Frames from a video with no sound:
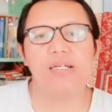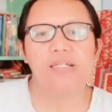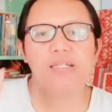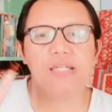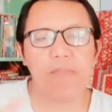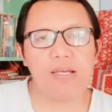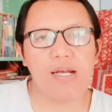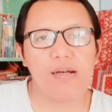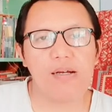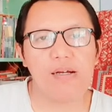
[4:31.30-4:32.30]
siapa
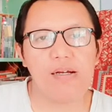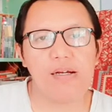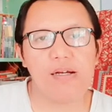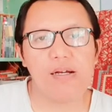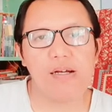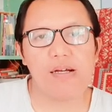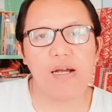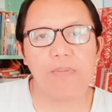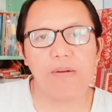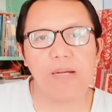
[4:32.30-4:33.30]
yang eh,
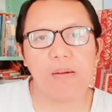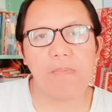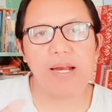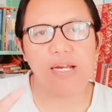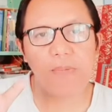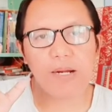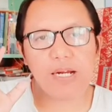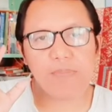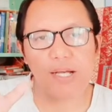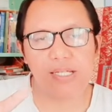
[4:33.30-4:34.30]
apa namanya pandai
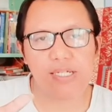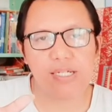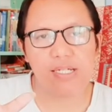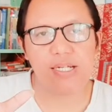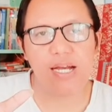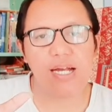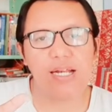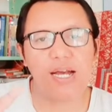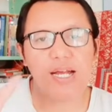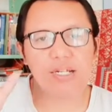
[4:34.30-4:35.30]
beradaptasi dia
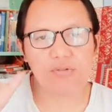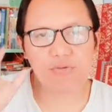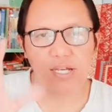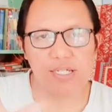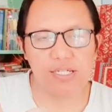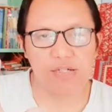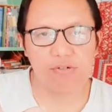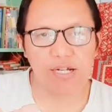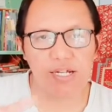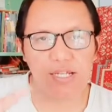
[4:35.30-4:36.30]
akan akan sukses
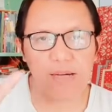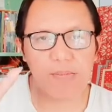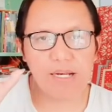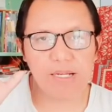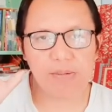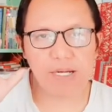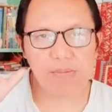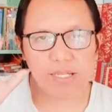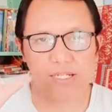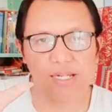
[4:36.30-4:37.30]
orang yang pandai
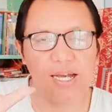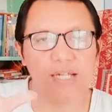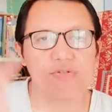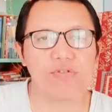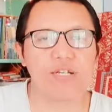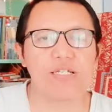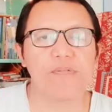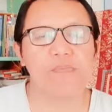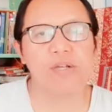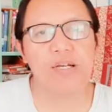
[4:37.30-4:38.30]
beradaptasi dia akan sukses
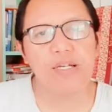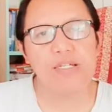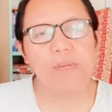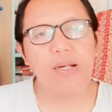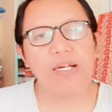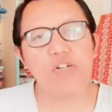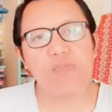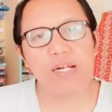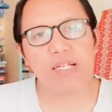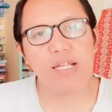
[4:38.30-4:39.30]
sama dengan
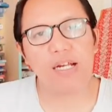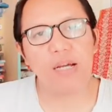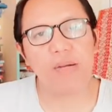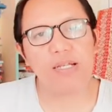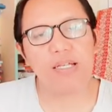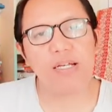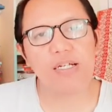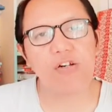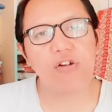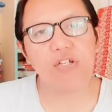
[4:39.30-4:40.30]
kehidupan kita kenapa
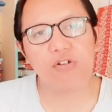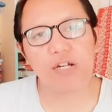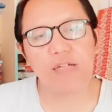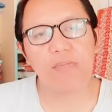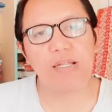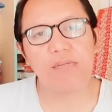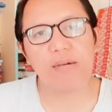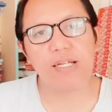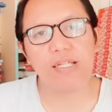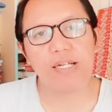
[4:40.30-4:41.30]
dinosaurus dan
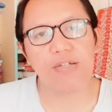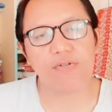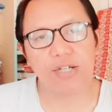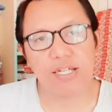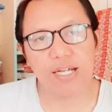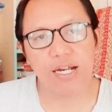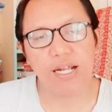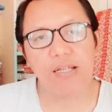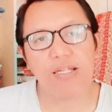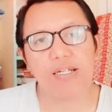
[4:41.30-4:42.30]
teman-temannya tidak sukses
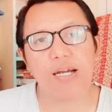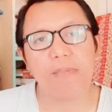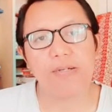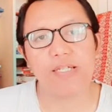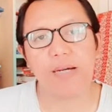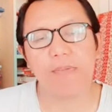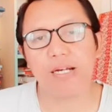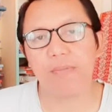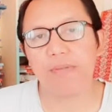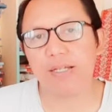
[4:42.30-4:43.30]
karena tidak bisa
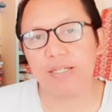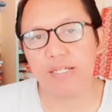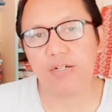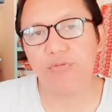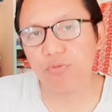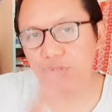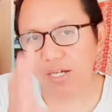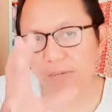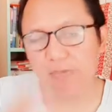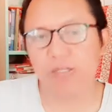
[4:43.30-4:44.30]
beradaptasi
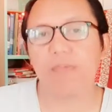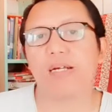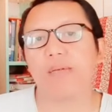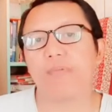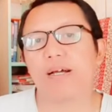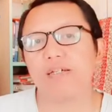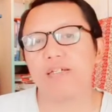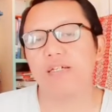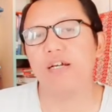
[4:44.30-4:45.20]
kucing bisa beradaptasi